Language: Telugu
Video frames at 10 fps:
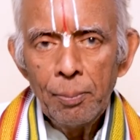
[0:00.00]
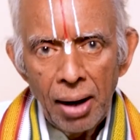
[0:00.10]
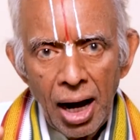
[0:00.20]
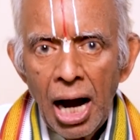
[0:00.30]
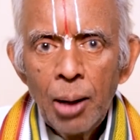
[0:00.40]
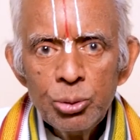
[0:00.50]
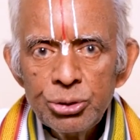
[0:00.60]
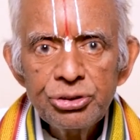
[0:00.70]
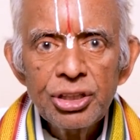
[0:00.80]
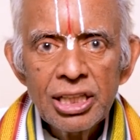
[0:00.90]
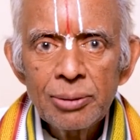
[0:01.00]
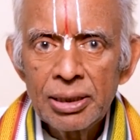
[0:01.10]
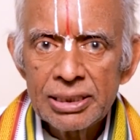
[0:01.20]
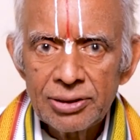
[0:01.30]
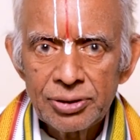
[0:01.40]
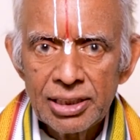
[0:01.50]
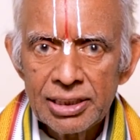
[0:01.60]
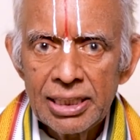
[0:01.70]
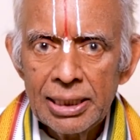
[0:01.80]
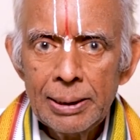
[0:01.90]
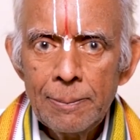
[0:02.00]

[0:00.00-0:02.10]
మహామృత్యయ్యే మంత్రం అన్నది